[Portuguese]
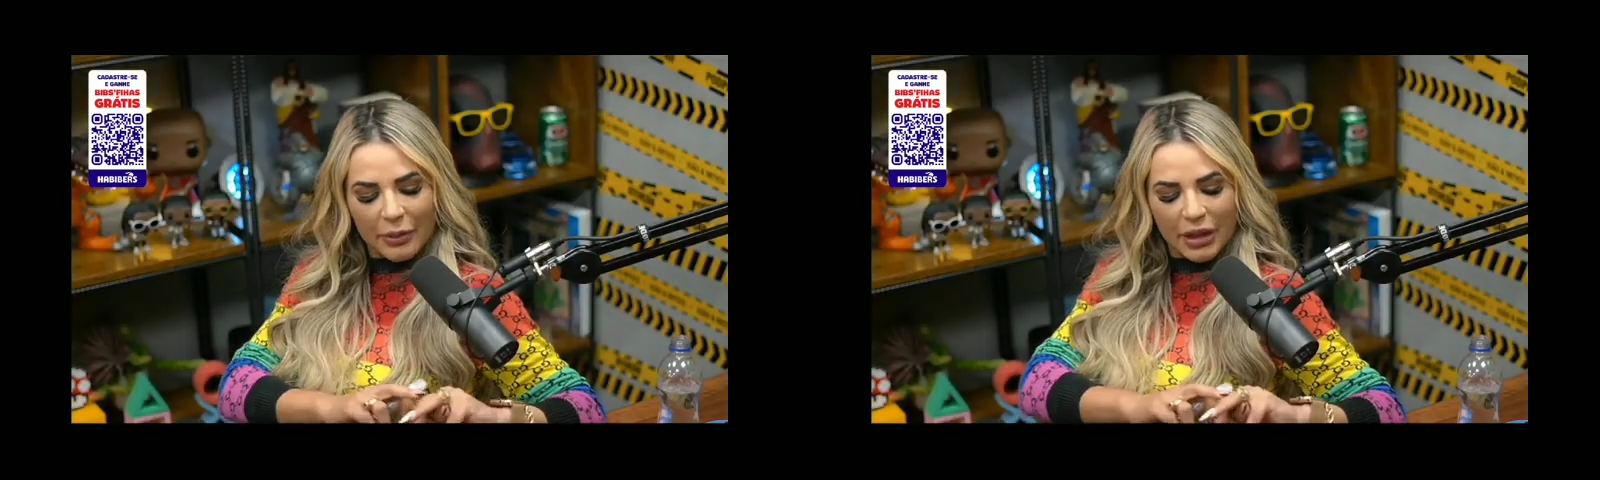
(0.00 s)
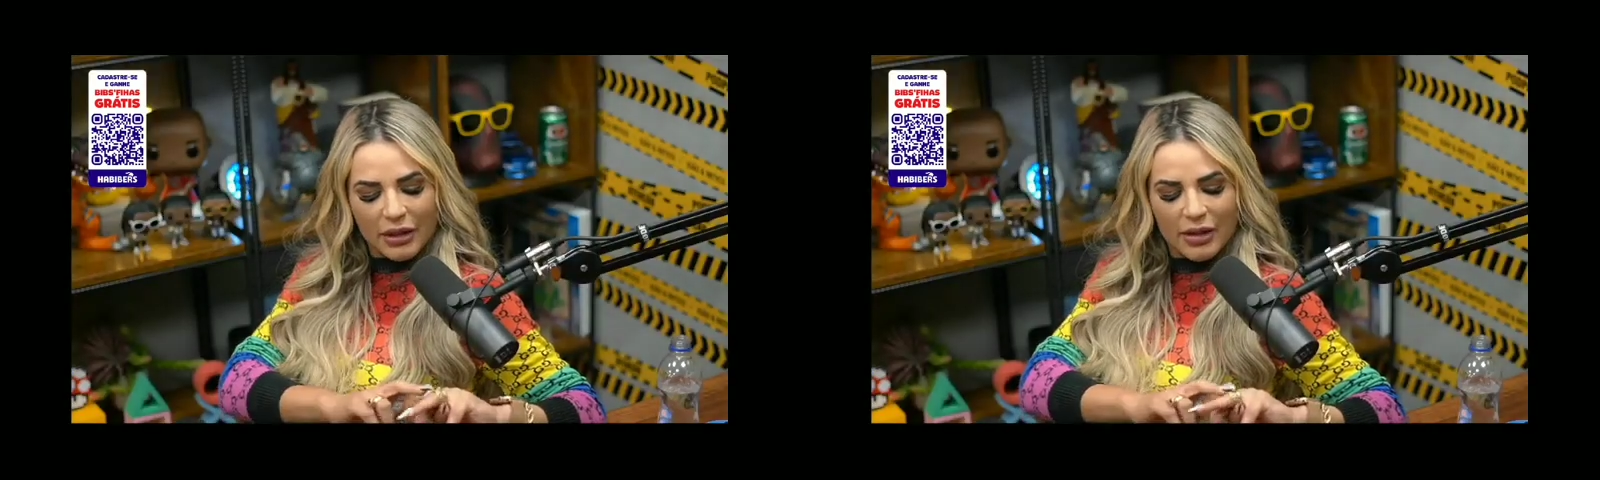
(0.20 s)

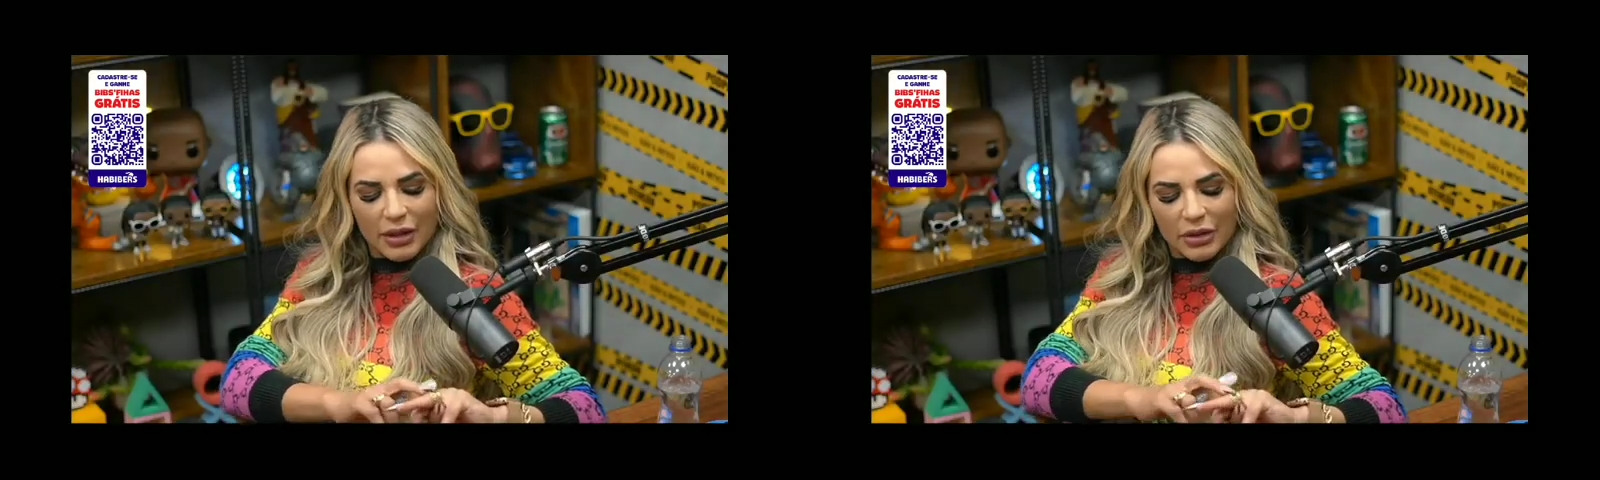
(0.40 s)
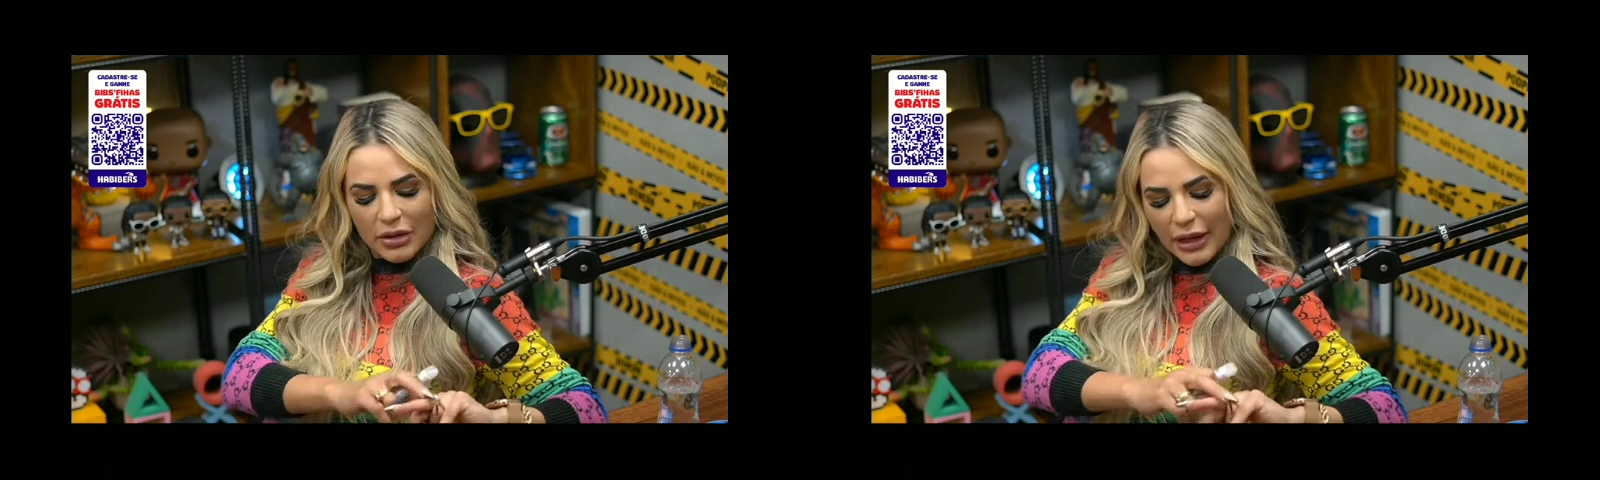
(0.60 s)
A minha tem tá
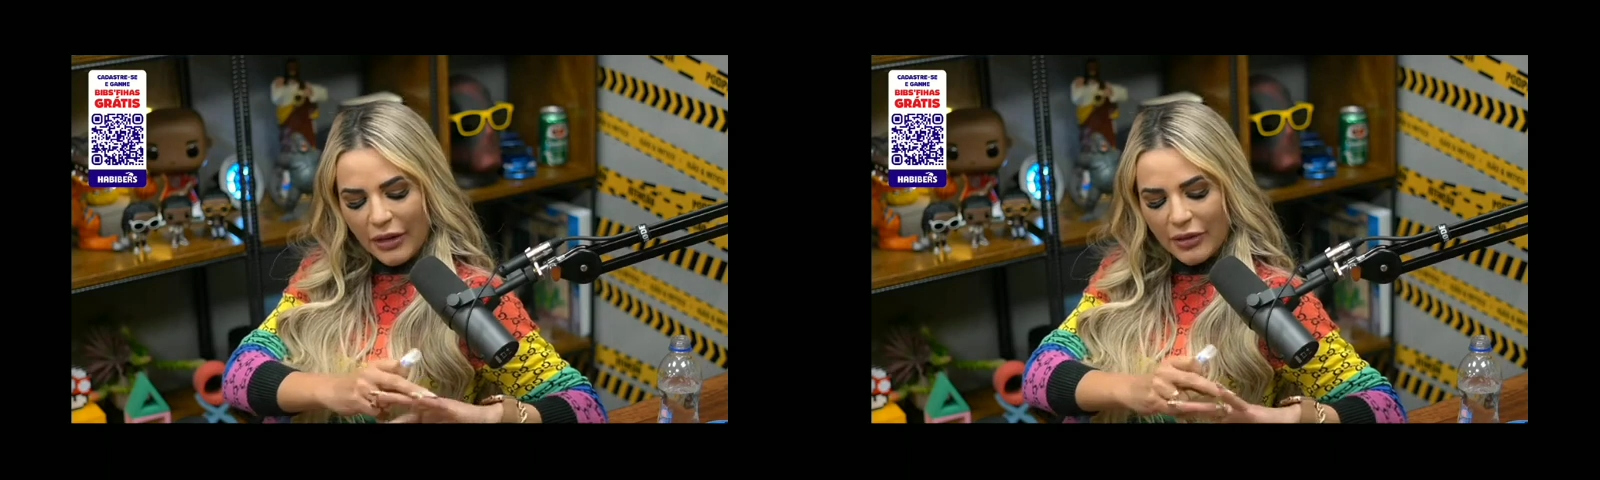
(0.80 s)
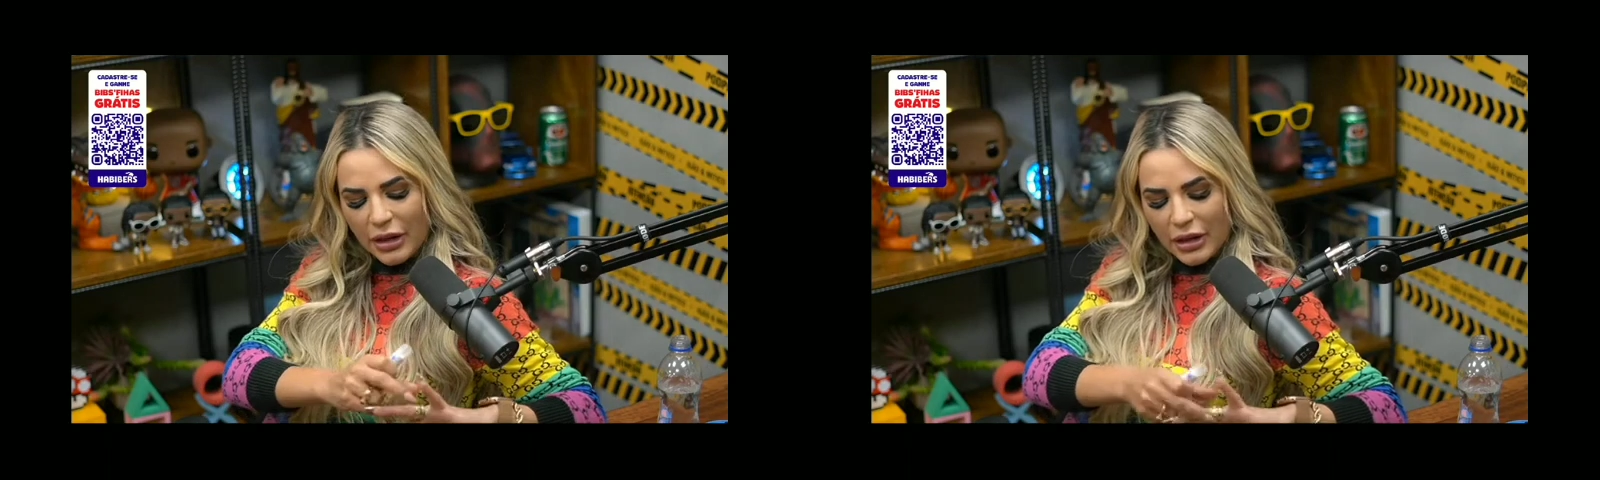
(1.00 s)
escrito
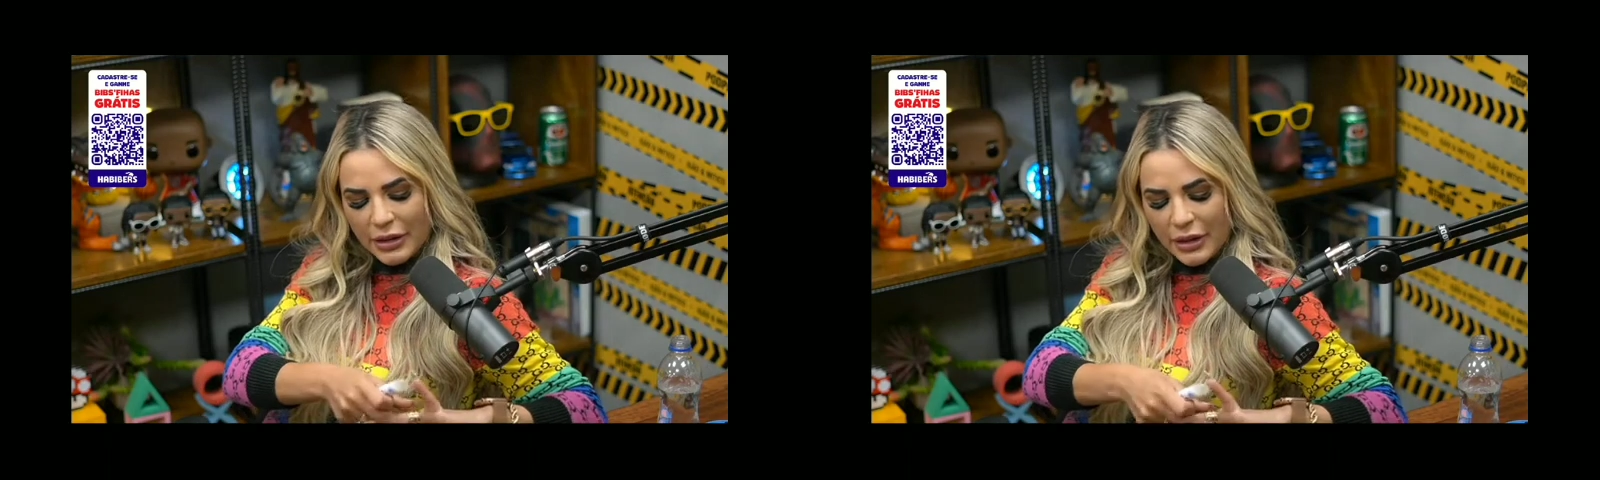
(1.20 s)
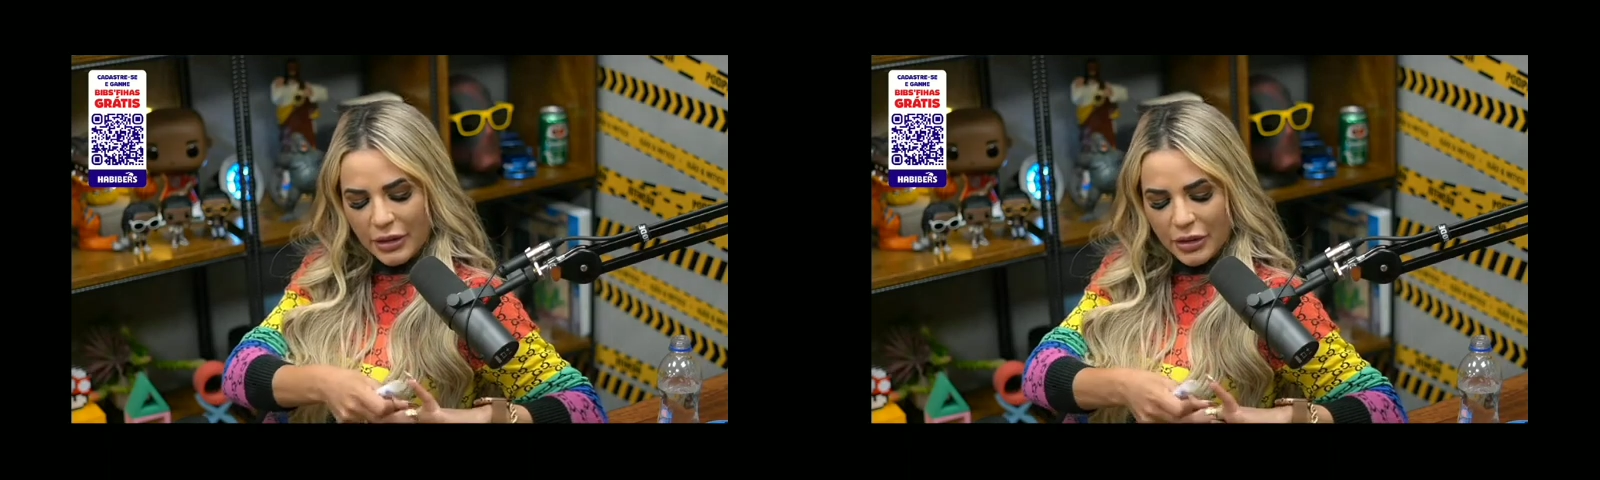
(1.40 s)
Kevin, a
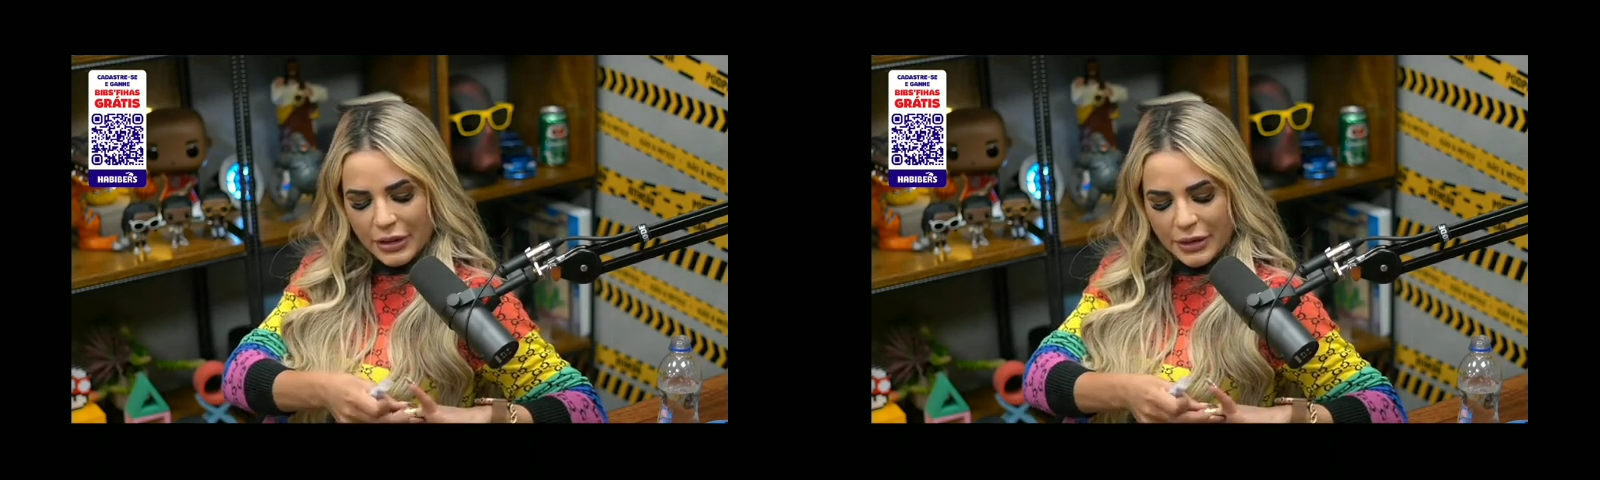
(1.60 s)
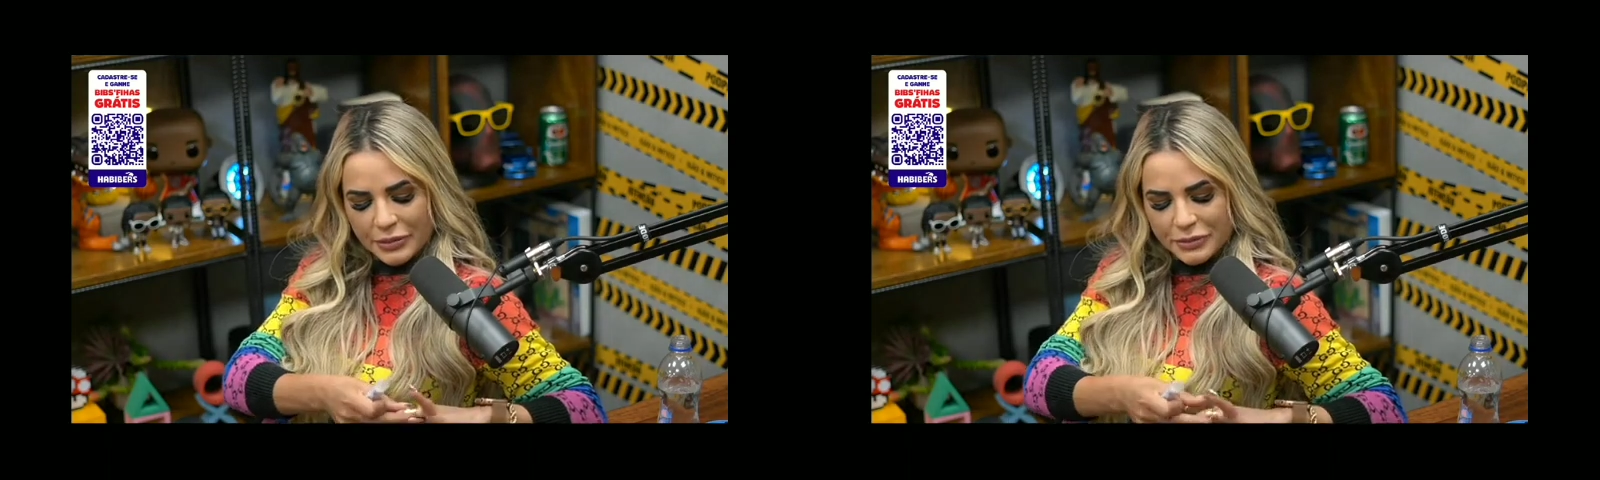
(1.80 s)
dele tem
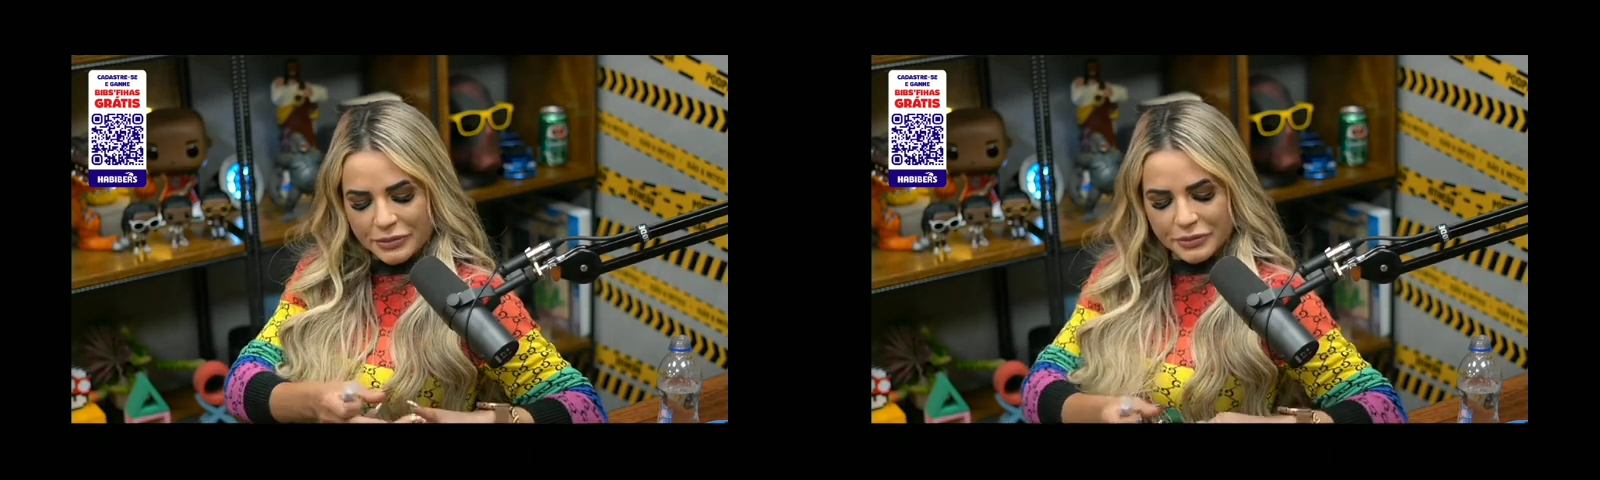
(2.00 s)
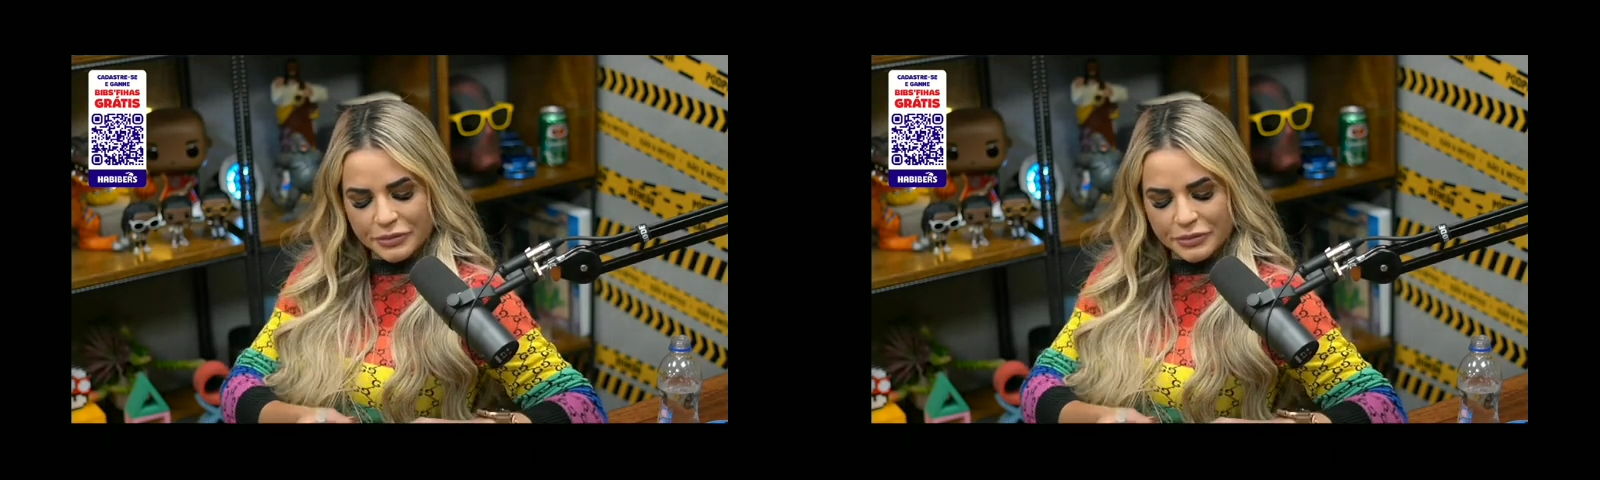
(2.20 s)
Delaney.